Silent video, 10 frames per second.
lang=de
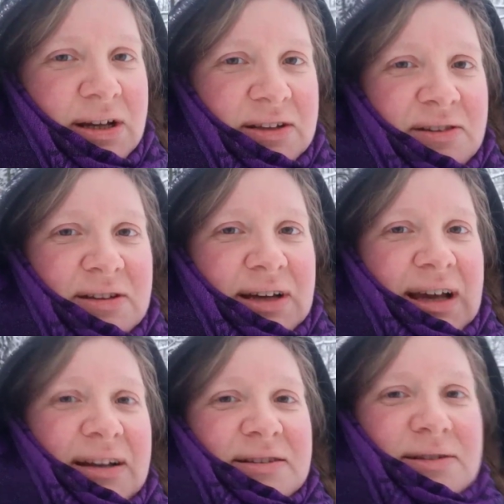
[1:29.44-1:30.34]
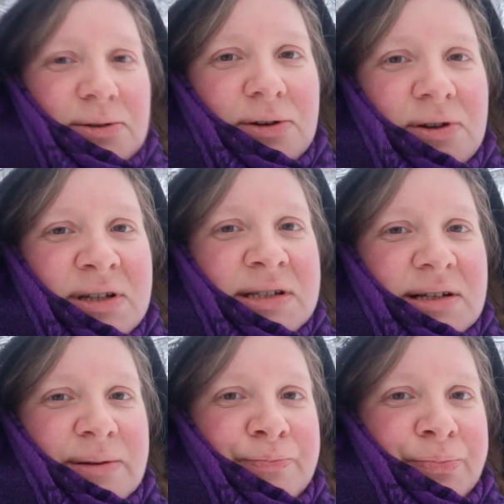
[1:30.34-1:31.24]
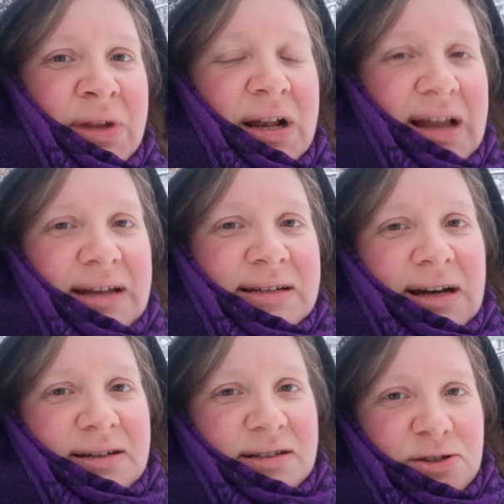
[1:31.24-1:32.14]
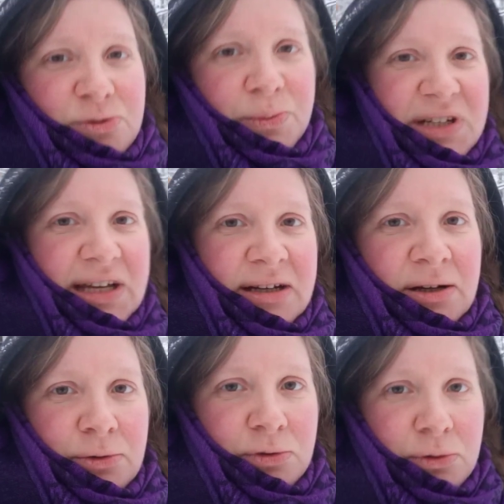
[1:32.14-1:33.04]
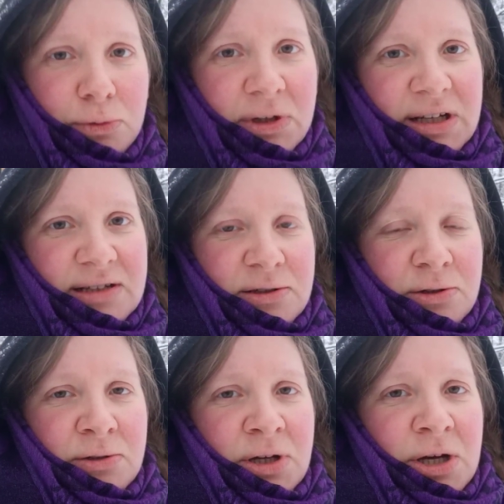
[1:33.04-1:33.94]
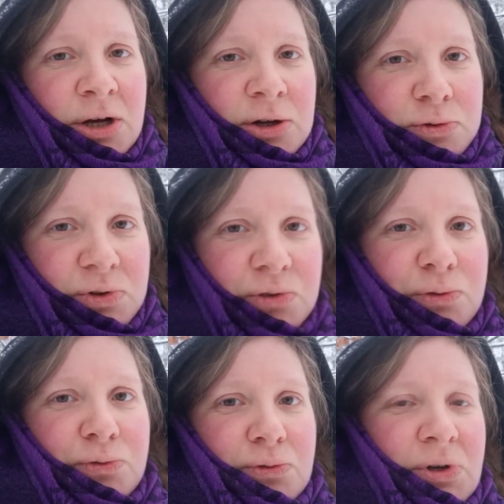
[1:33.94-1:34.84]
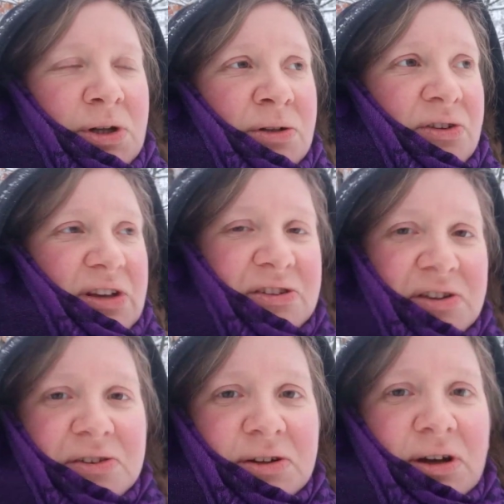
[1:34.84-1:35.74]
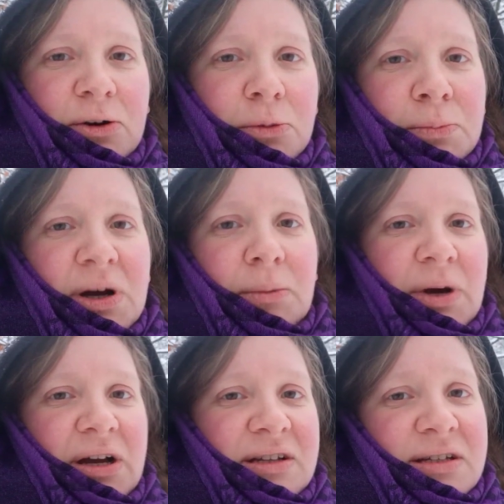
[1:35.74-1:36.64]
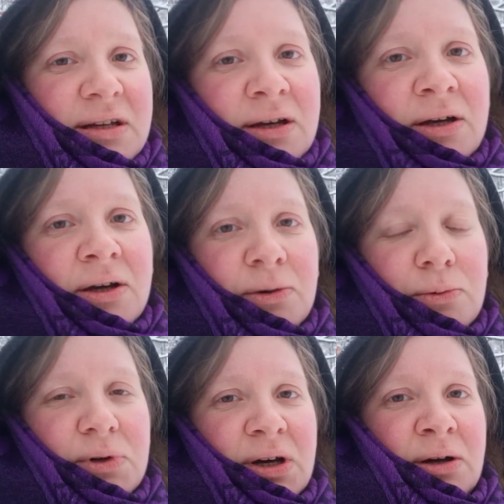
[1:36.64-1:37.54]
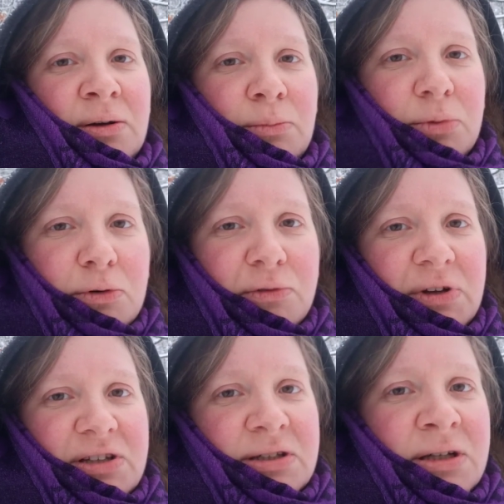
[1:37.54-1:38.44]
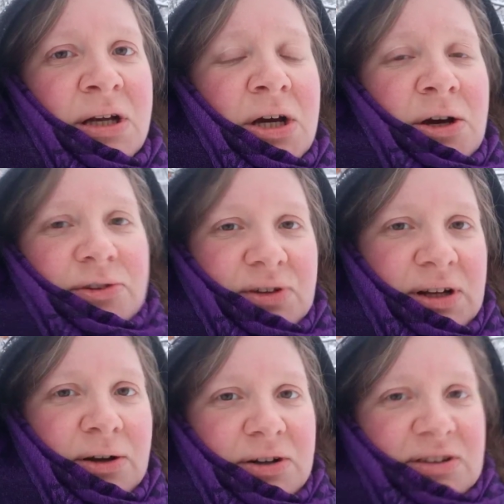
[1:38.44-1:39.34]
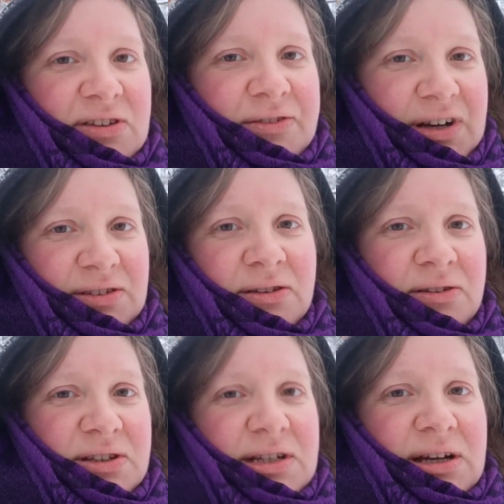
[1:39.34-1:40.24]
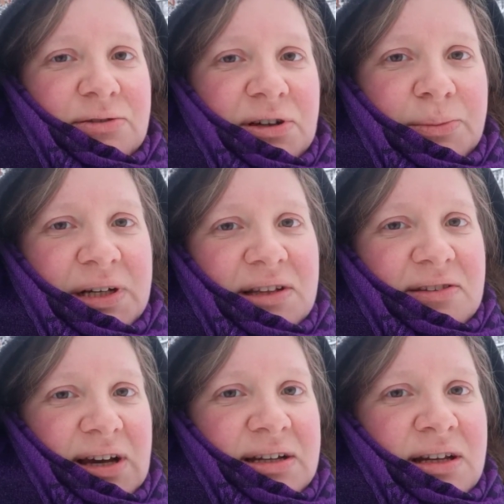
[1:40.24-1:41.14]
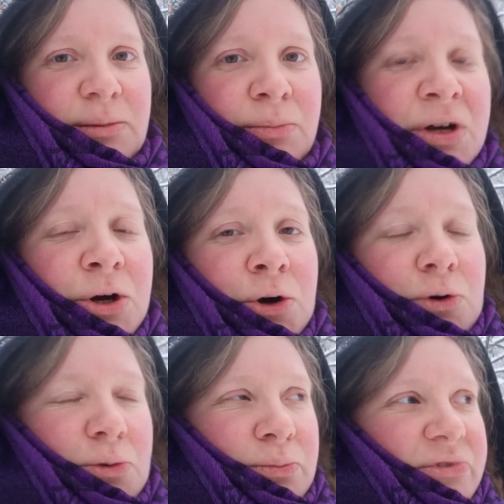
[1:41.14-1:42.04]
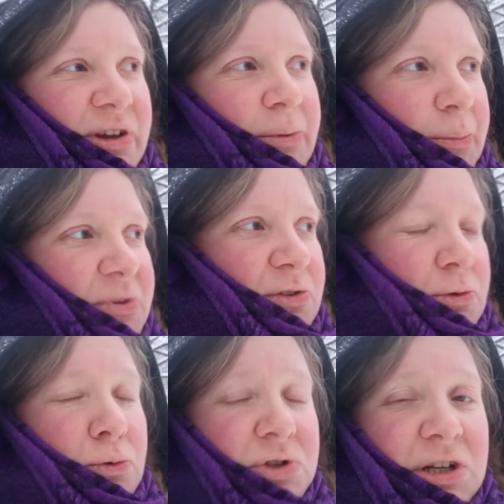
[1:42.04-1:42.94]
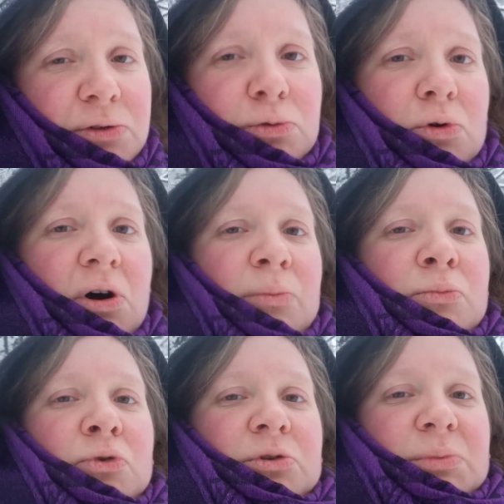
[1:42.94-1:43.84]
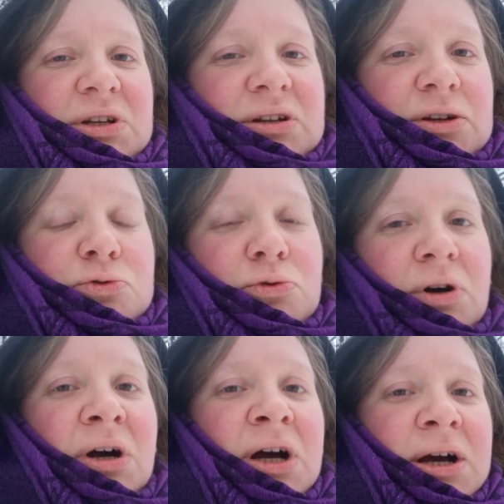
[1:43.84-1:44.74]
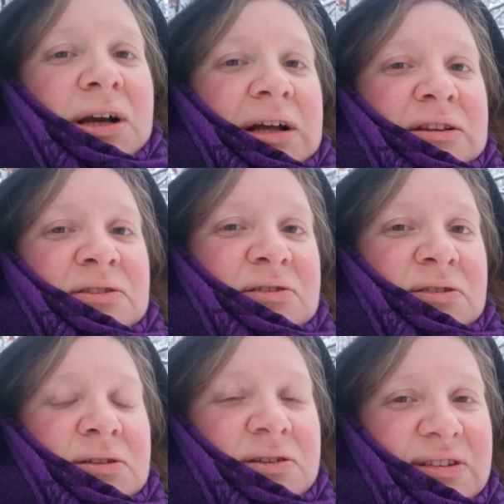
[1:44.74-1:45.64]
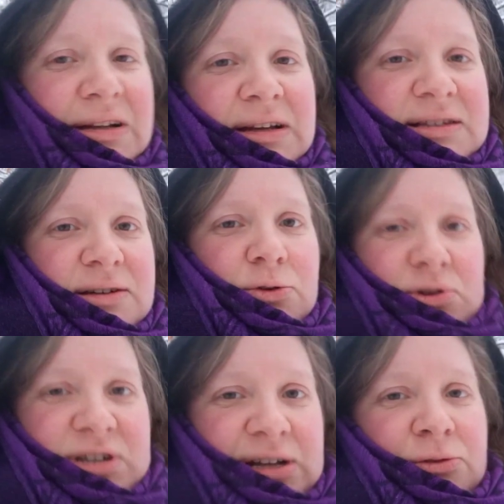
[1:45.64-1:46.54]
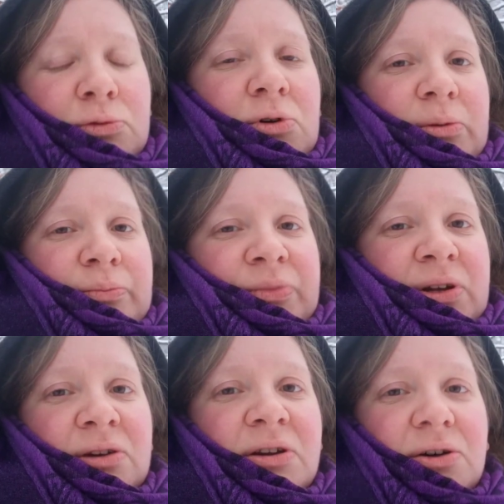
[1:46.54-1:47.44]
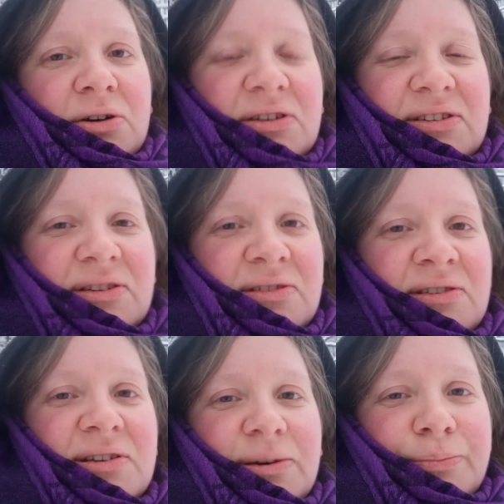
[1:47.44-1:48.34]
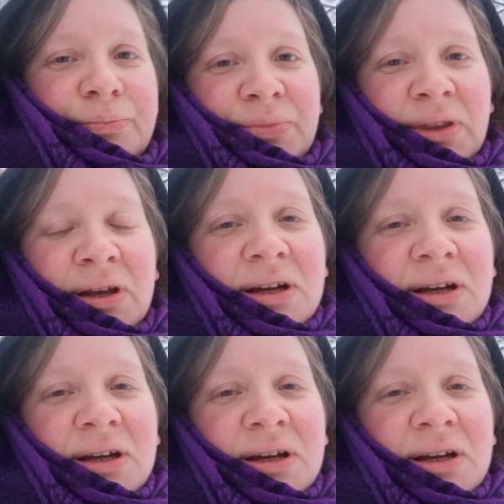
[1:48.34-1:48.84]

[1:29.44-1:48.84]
ganz direkt. Und ähm, Landarten nicht nur mit Kindern und Jugendlichen durchzuführen, sei es jetzt in der Gruppenarbeit oder im beruflichen, sondern auch, dass Erwachsene sich einfach mal die Zeit nehmen, um selber ein bisschen runterzukommen und mit der Natur ganz sinnlich in Kontakt zu kommen. Ne? Und auch dieses ähm,